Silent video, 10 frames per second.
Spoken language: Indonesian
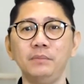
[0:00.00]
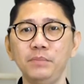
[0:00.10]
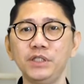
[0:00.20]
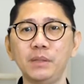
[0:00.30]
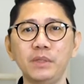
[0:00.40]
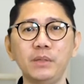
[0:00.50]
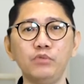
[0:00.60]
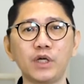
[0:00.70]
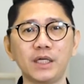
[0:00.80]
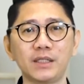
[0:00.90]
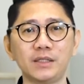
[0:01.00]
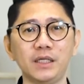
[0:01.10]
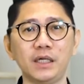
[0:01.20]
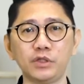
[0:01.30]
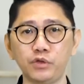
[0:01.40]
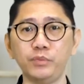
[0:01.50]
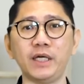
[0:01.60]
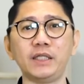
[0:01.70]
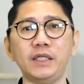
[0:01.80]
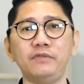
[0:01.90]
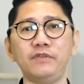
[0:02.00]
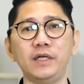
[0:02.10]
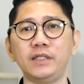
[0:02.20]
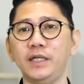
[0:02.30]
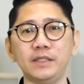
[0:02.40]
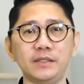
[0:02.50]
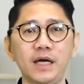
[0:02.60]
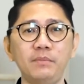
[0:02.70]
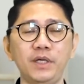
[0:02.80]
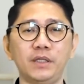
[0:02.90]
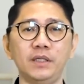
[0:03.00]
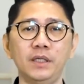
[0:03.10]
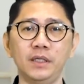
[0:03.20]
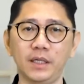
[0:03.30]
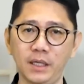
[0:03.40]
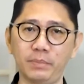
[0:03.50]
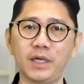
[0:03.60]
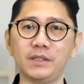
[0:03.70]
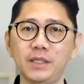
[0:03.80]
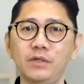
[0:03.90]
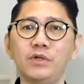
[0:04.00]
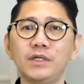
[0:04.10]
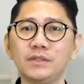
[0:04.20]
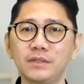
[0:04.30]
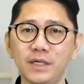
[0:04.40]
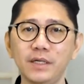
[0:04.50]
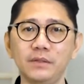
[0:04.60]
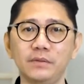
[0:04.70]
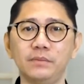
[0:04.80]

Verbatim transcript: bisa menimbulkan kesan yang subjektif dan tidak stabil karena perasaan orang sering